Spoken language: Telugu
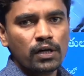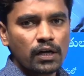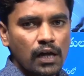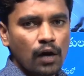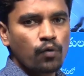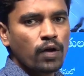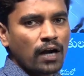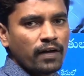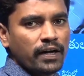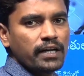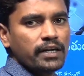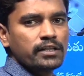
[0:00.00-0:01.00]
ఇక్కడ
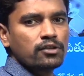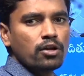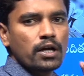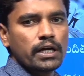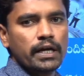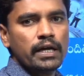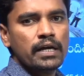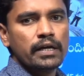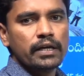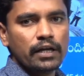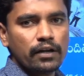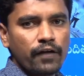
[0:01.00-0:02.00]
ఉన్నటువంటి నిందితులకి
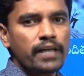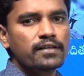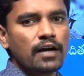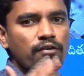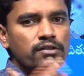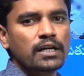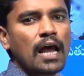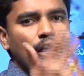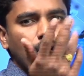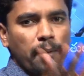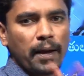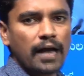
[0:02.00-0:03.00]
ఇరవై
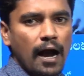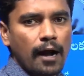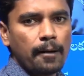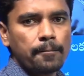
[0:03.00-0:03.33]
సంవత్సరాలకు పైగా